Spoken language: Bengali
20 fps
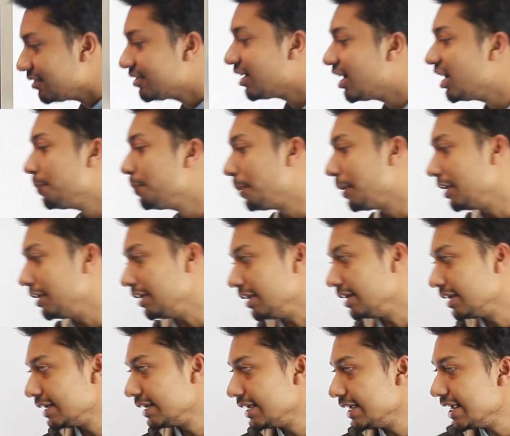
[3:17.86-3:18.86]
থার্ড পার্ট
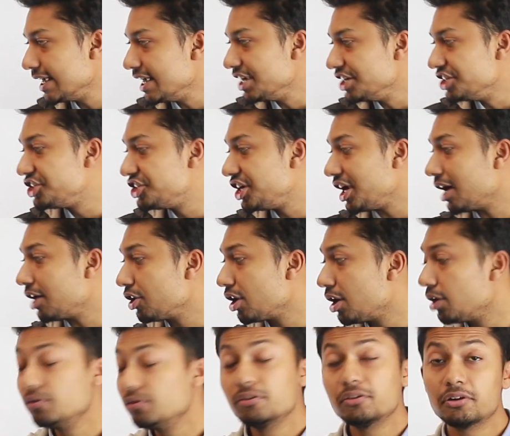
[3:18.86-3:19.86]
শেয়ার
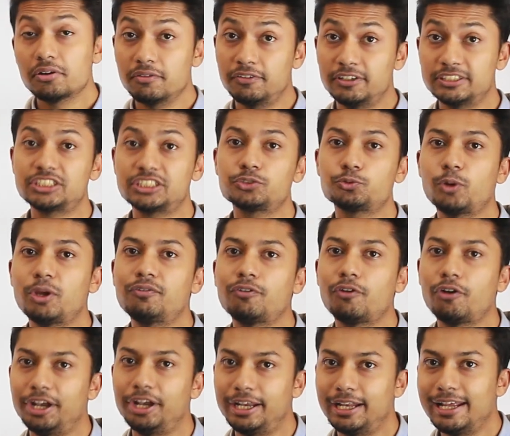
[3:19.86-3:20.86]
নাও ভার্সেস ওয়েট
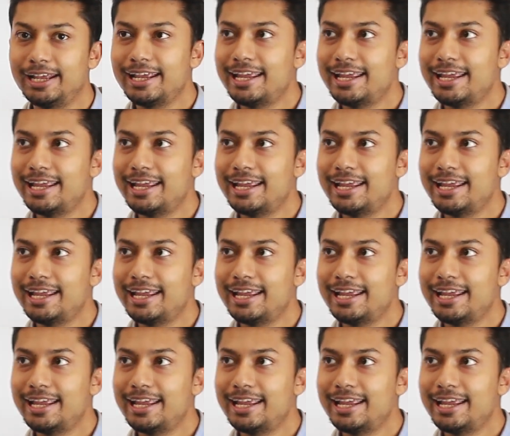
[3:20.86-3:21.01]
ফর ইট